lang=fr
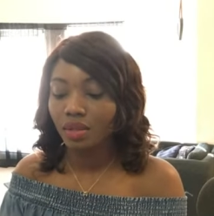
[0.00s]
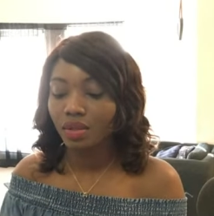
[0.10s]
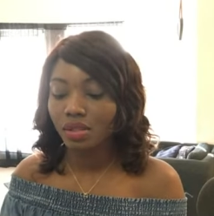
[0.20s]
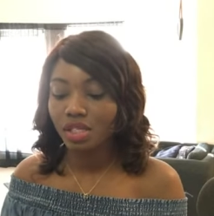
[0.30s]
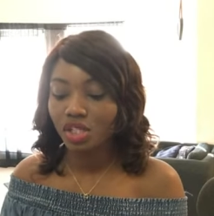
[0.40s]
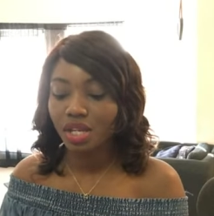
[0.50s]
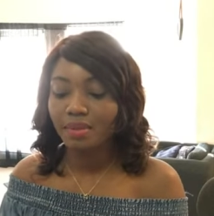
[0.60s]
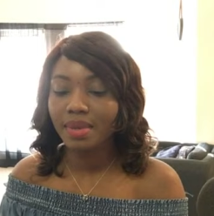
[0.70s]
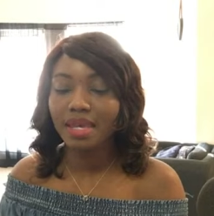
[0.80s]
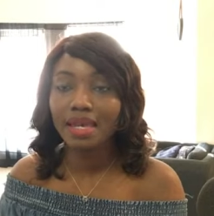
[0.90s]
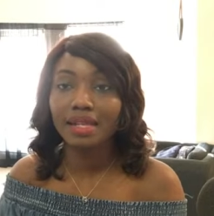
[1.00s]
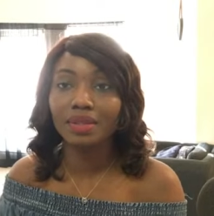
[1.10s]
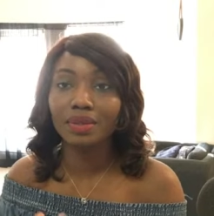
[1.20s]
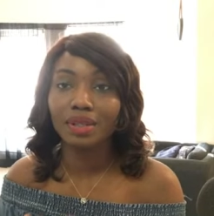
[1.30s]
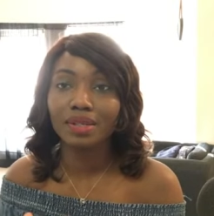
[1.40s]
Donc si jamais
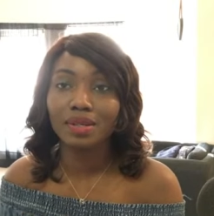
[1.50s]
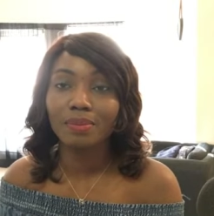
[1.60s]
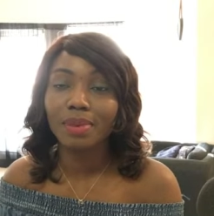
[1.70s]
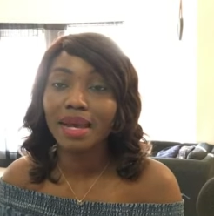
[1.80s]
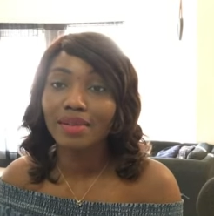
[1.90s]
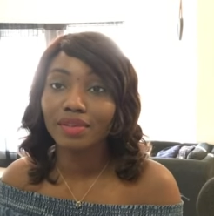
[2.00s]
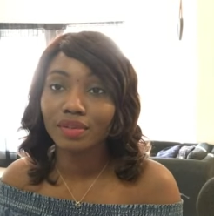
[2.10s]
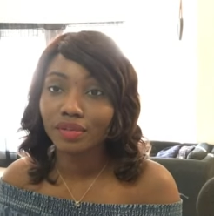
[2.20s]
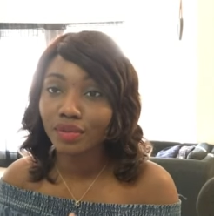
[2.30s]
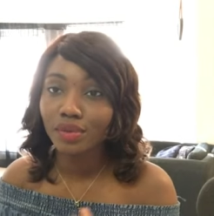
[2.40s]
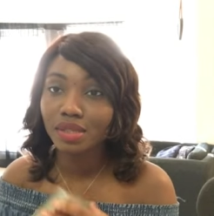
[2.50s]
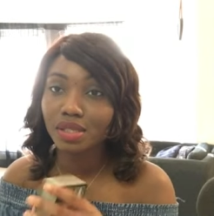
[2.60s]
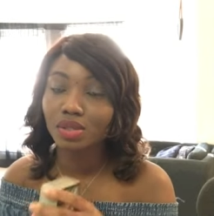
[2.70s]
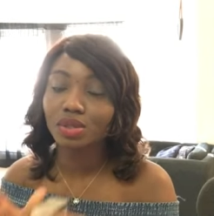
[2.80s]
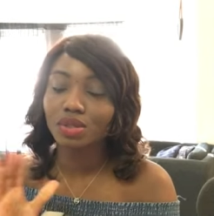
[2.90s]
elle ne résonne pas avec vous,
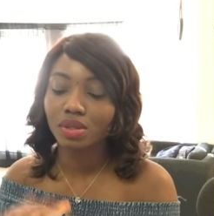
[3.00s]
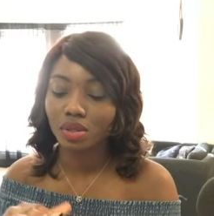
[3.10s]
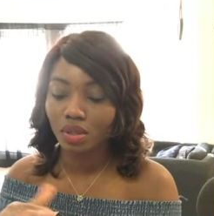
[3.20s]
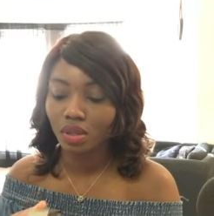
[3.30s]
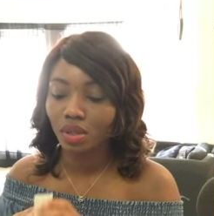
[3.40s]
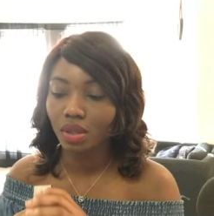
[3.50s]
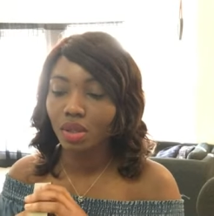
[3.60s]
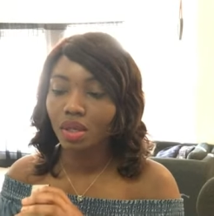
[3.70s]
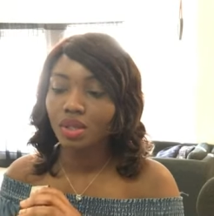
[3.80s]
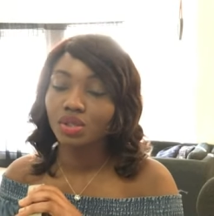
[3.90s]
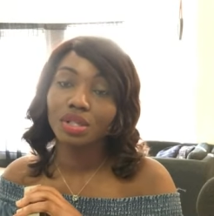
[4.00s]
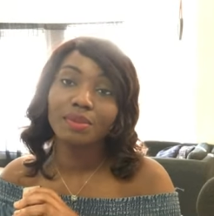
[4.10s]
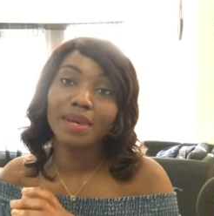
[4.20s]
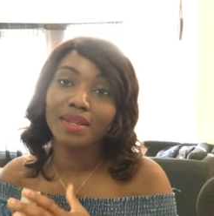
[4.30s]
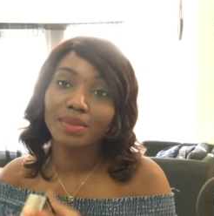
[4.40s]
c'est juste que je n'ai
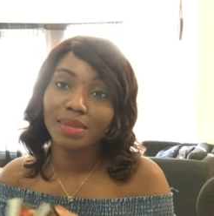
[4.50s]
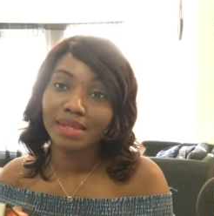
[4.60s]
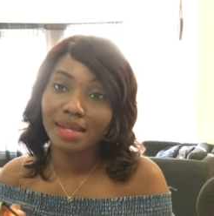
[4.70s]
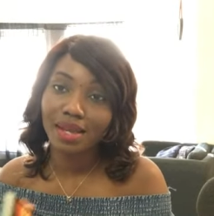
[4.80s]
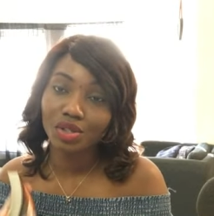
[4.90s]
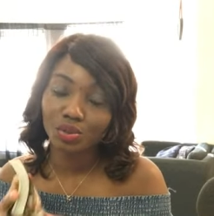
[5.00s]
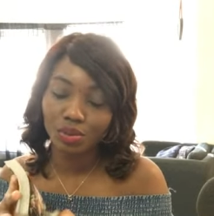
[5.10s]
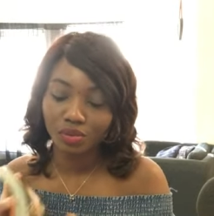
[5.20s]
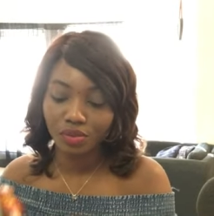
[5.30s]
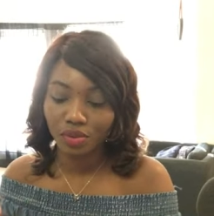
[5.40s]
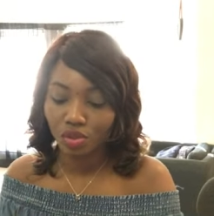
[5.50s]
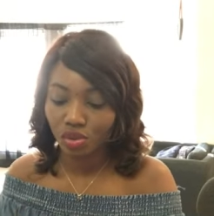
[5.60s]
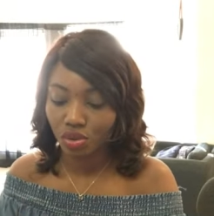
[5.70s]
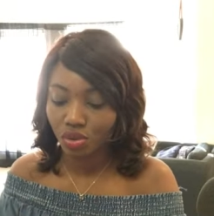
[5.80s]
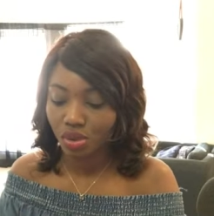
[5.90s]
pas de message pour vous
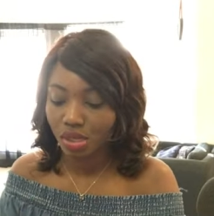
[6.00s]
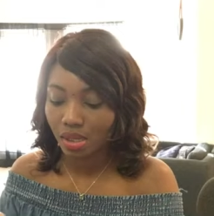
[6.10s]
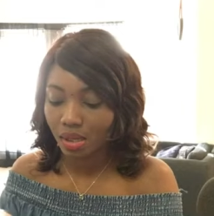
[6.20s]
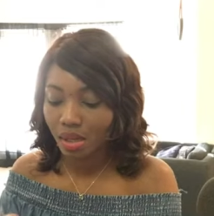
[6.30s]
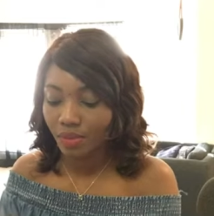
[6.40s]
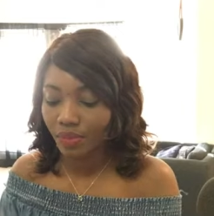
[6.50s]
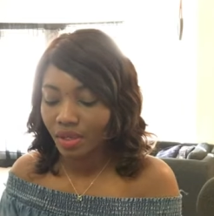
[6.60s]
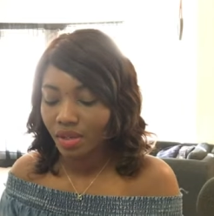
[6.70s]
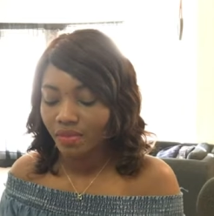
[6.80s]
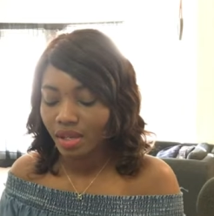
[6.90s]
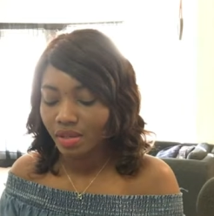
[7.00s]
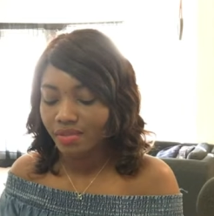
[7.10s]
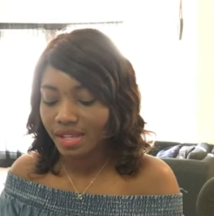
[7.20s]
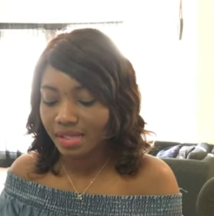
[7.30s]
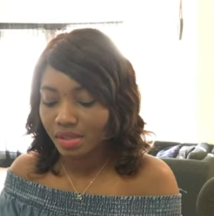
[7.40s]
aujourd'hui, d'accord Voyons
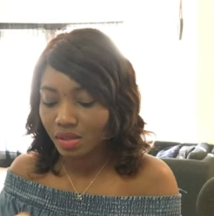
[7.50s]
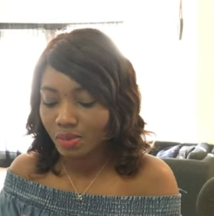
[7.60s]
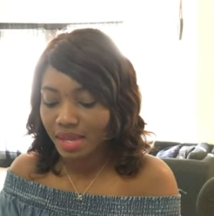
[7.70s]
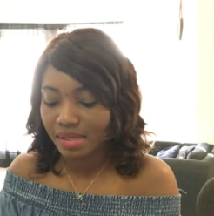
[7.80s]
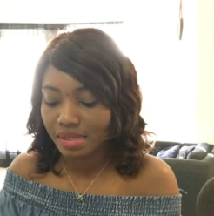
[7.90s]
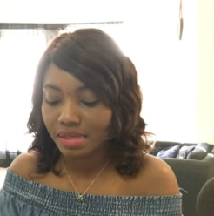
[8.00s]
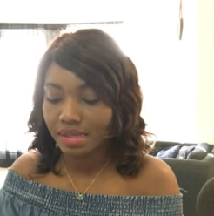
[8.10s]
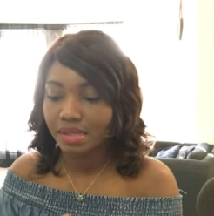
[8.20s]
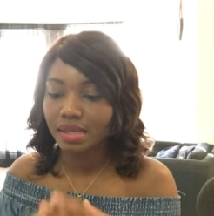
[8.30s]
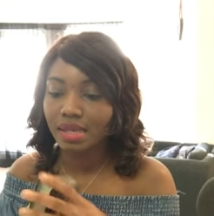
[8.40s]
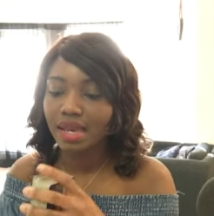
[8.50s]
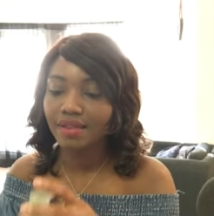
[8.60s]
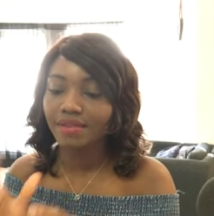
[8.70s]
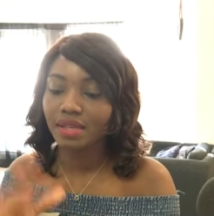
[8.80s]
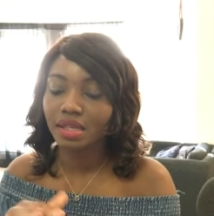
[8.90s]
voir ce qui se passe ici
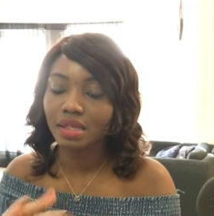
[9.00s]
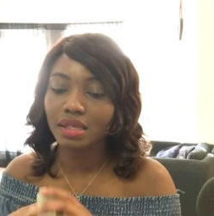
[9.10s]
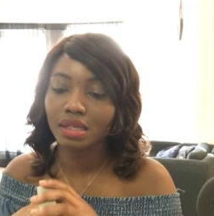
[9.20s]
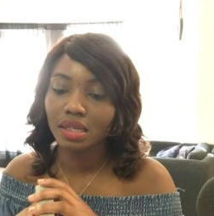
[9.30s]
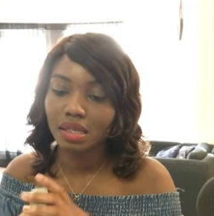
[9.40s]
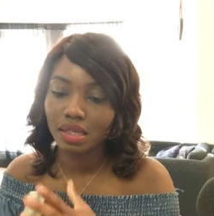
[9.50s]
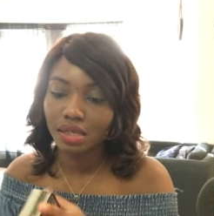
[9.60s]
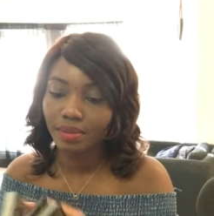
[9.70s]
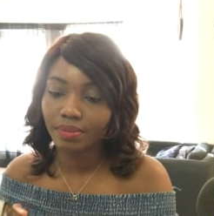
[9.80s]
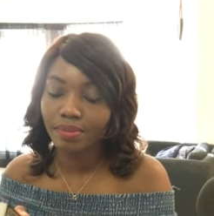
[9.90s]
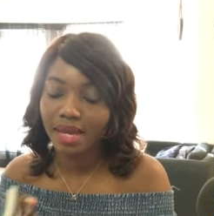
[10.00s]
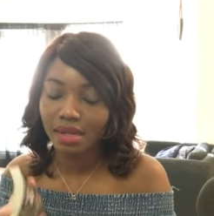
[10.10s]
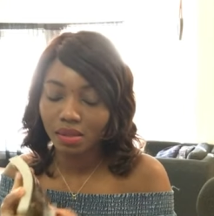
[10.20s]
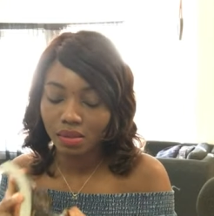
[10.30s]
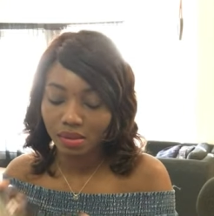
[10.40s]
avec les
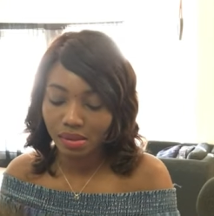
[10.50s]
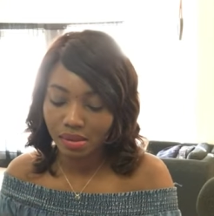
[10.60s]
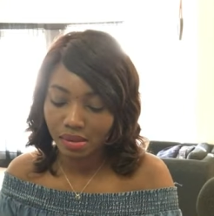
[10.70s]
balances.